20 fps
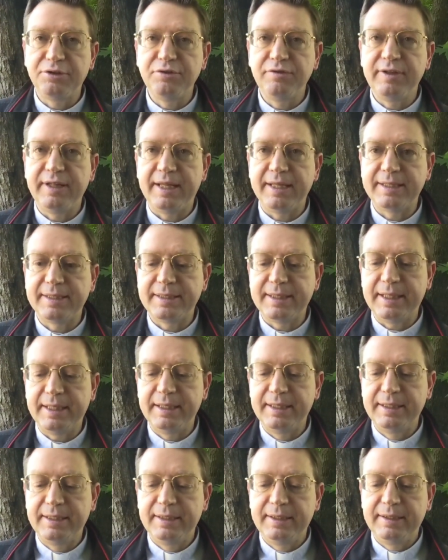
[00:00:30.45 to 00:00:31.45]
giovinezza
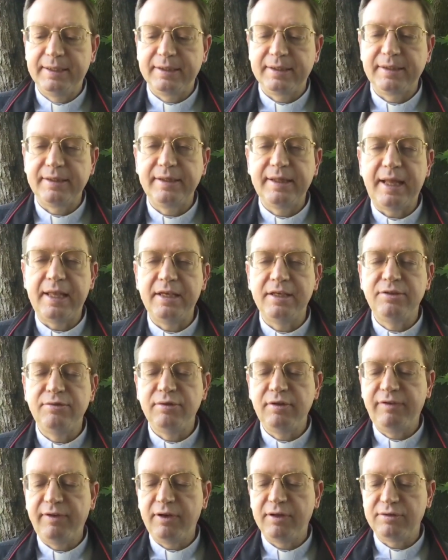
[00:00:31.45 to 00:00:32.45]
dagli
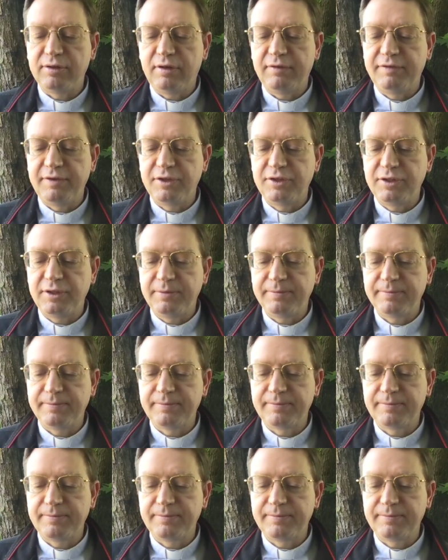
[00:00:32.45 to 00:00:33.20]
studi filosofici.